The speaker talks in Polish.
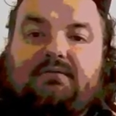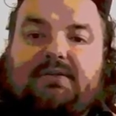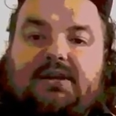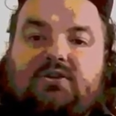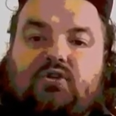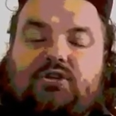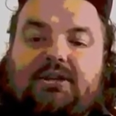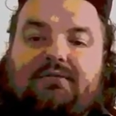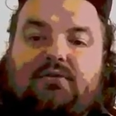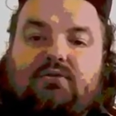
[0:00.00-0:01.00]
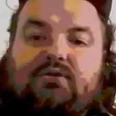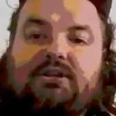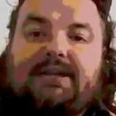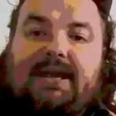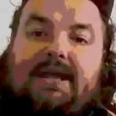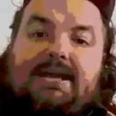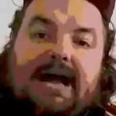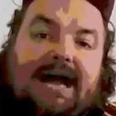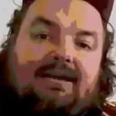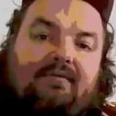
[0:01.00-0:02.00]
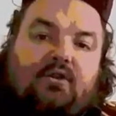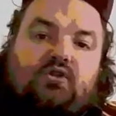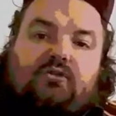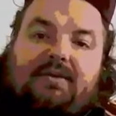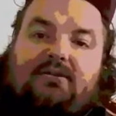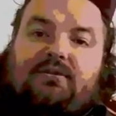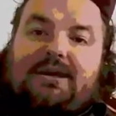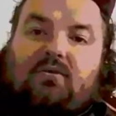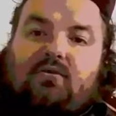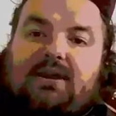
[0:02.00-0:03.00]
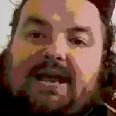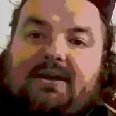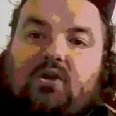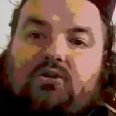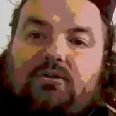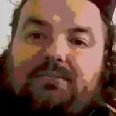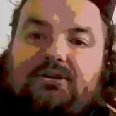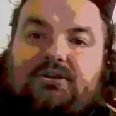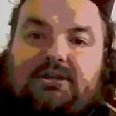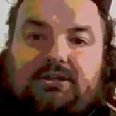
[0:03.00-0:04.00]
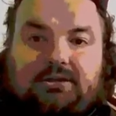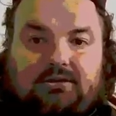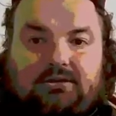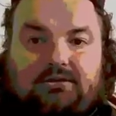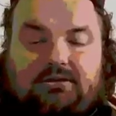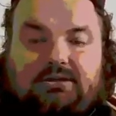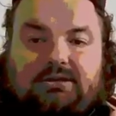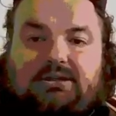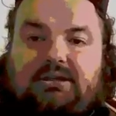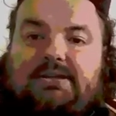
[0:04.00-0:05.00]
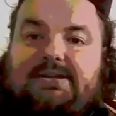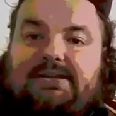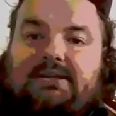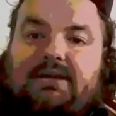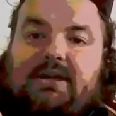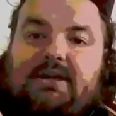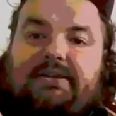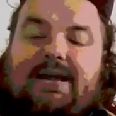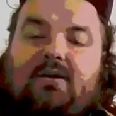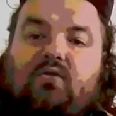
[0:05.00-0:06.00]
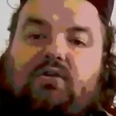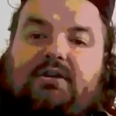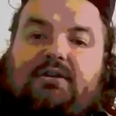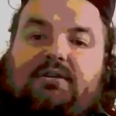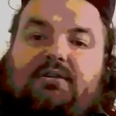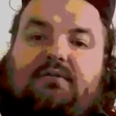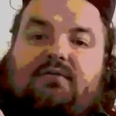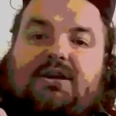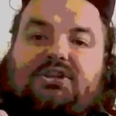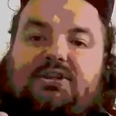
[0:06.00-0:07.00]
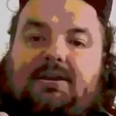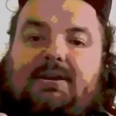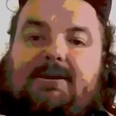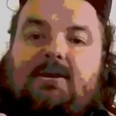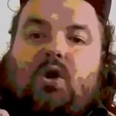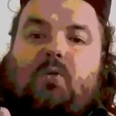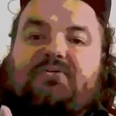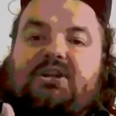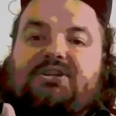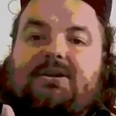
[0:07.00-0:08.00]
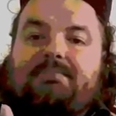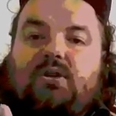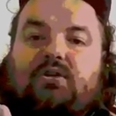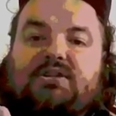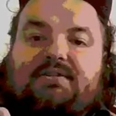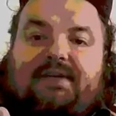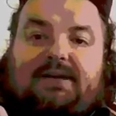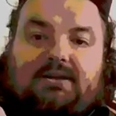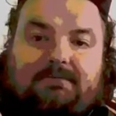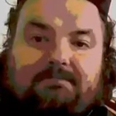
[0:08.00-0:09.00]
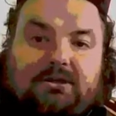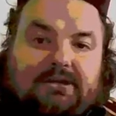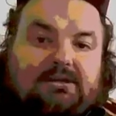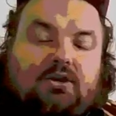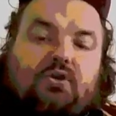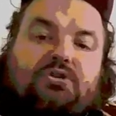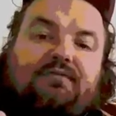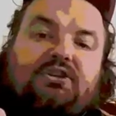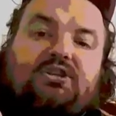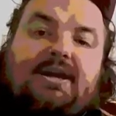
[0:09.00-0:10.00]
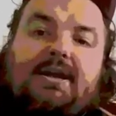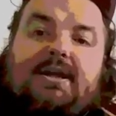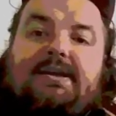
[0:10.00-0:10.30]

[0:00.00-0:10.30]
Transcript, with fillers: wartości rewolucyjne, ale w rozumieniu nauk ekonomicznych i, i innych nauk y, właśnie o przedsiębiorstwach i nie tylko oczywiście,